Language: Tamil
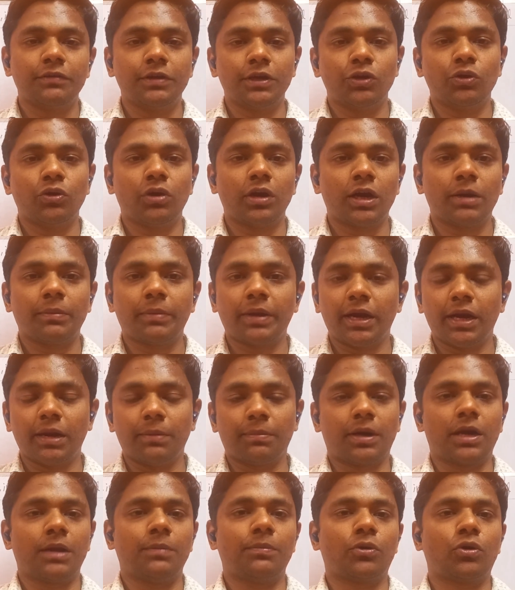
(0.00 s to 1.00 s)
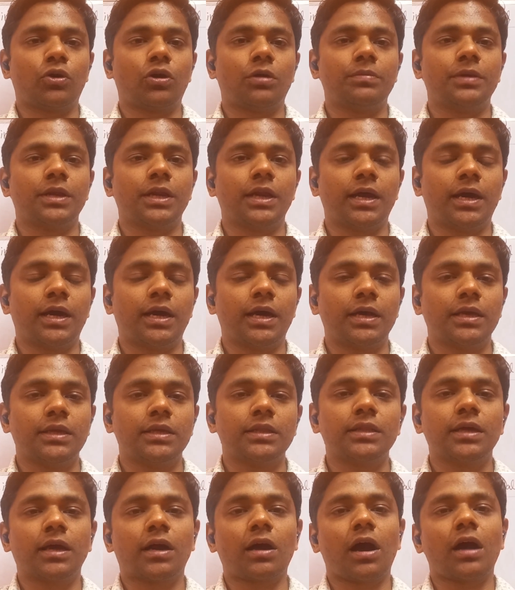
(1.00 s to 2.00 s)
இந்த வீடியோவில் நம்ம என்ன பண்ண போறோம் அப்படின்னா
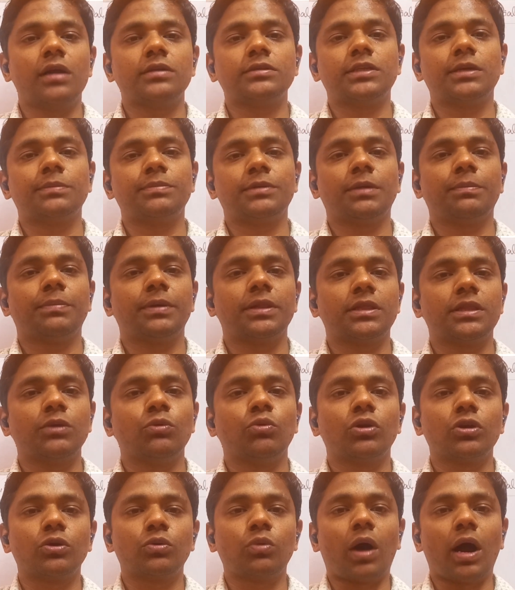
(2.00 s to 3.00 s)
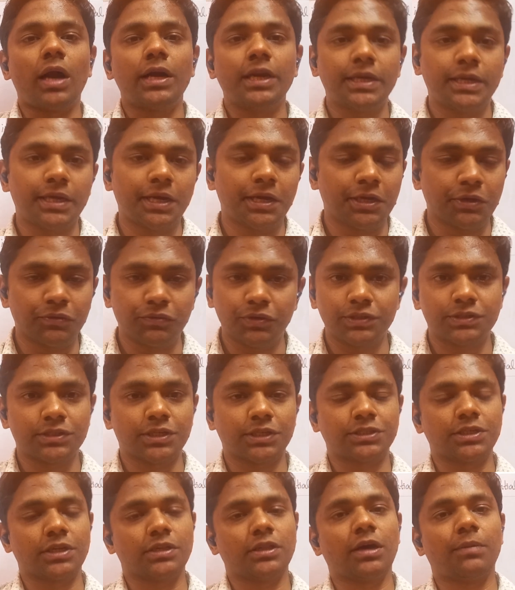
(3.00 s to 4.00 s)
இந்த கான்செப்டை பற்றி ஒரு குவாலிட்டேட்டிவ்
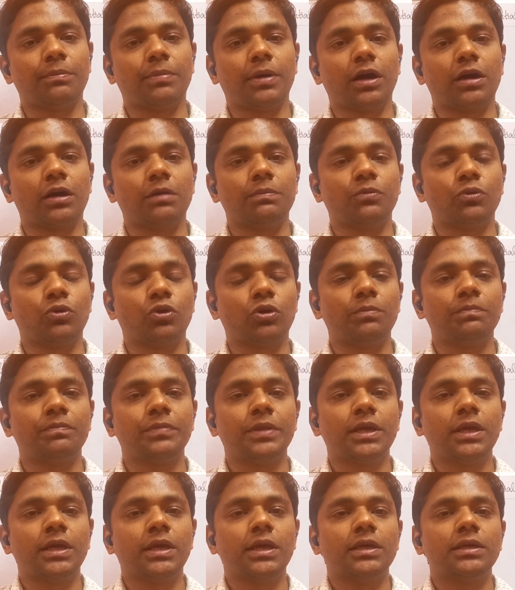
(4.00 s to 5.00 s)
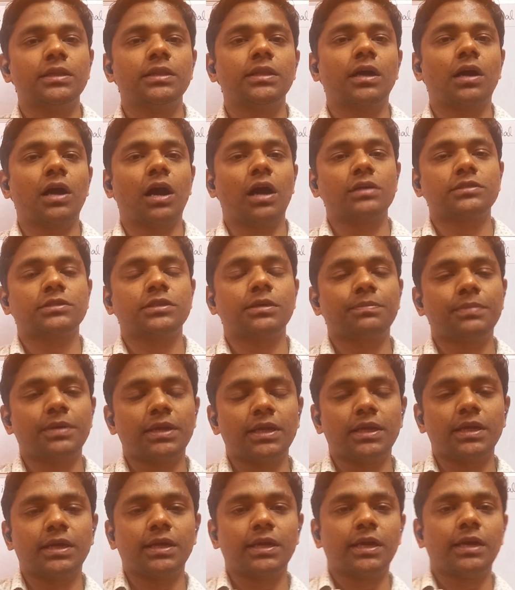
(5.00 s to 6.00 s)
டிஸ்கஷன் தான் பார்க்க போறோம் இந்த
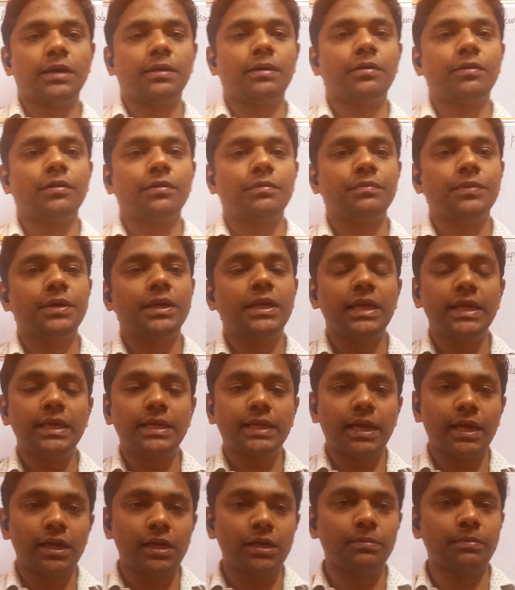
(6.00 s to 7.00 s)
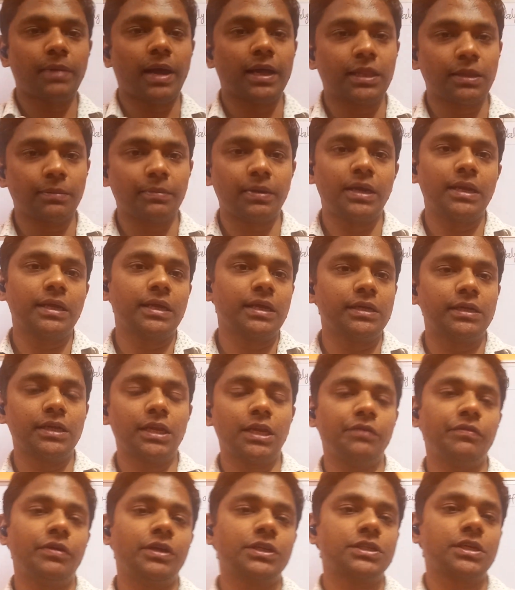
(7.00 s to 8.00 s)
கான்செப்ட்ல இருக்கிற டீடைல்டு
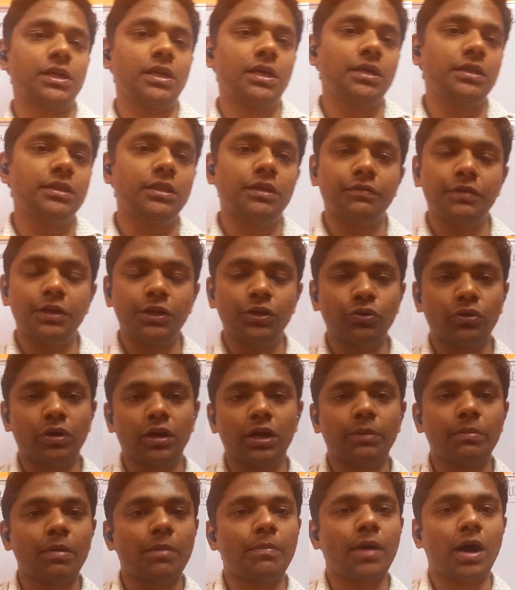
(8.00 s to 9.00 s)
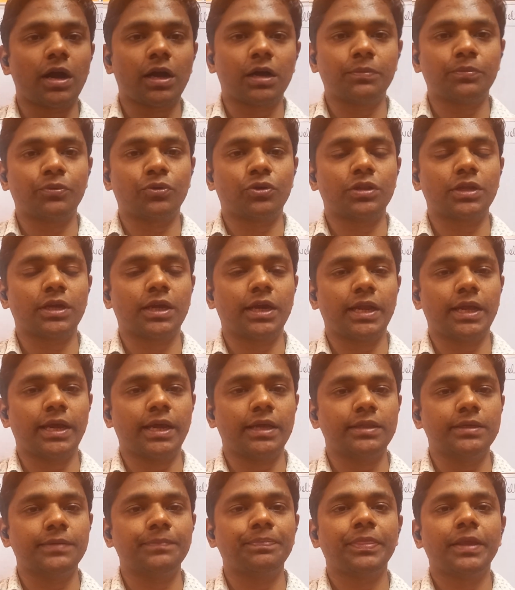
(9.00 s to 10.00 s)
மேத்தமெட்டிக்கல் டெரிவேஷனை இந்த வீடியோல நம்ம பார்க்க போறது
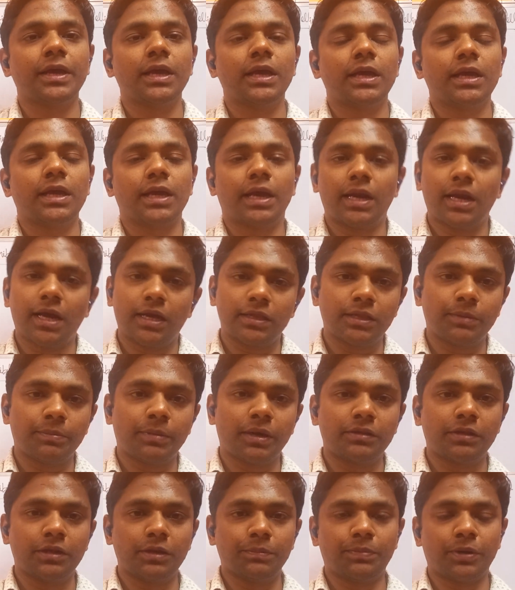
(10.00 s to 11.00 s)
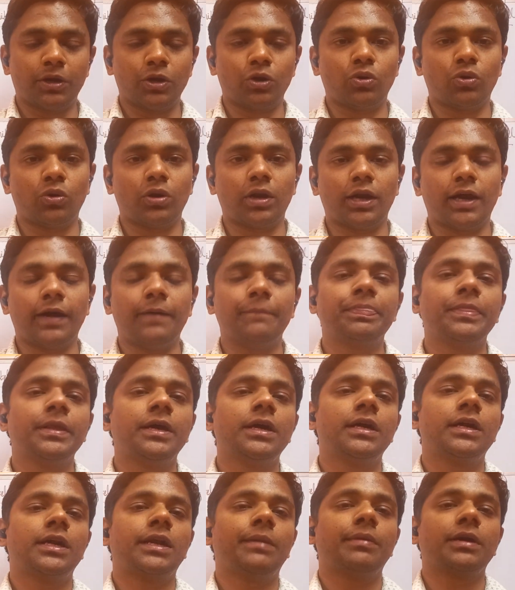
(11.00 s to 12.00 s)
கிடையாது ஏன்னா அந்த மாதிரி பண்ணோம்னா
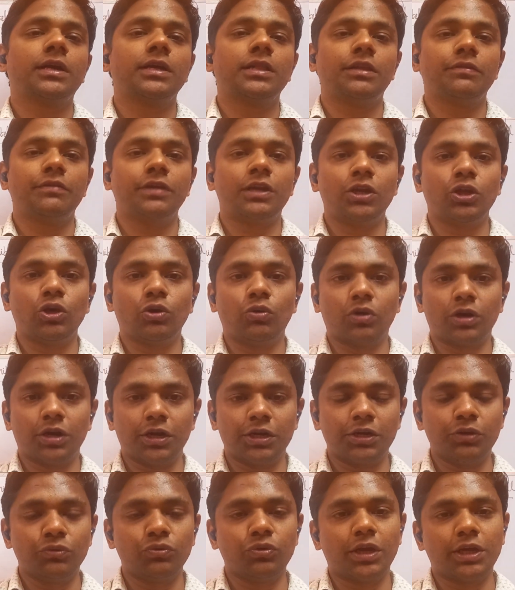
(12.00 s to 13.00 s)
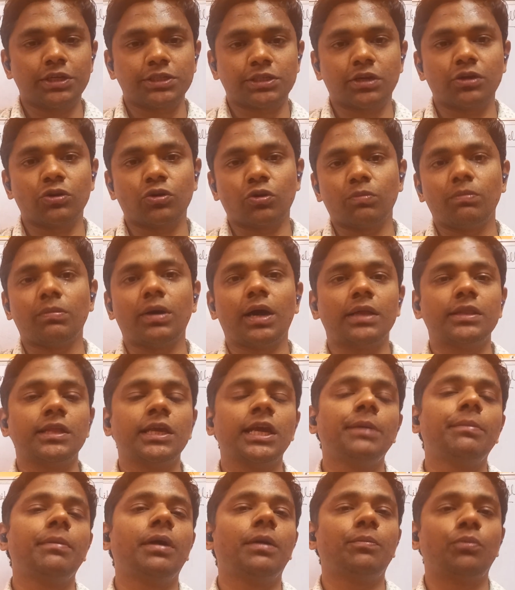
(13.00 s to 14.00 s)
நமக்கு இந்த வீடியோவோட டியூரேஷன் ரொம்ப
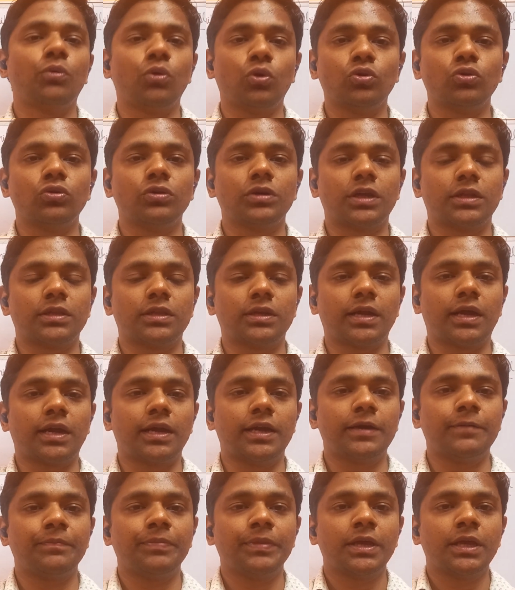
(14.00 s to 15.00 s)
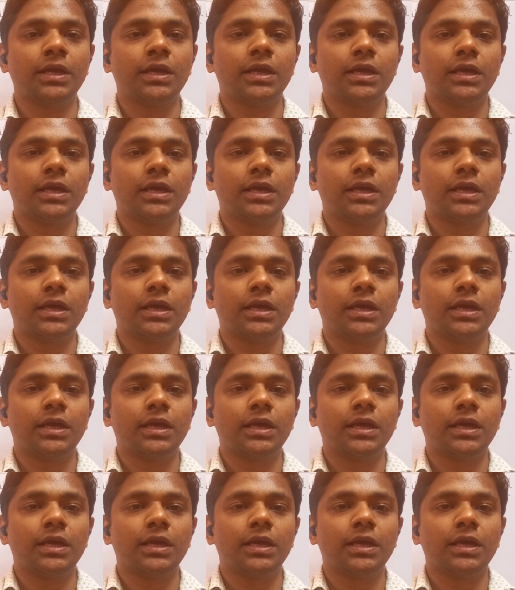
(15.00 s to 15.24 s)
அதிகமா போகுங்கிறதுனால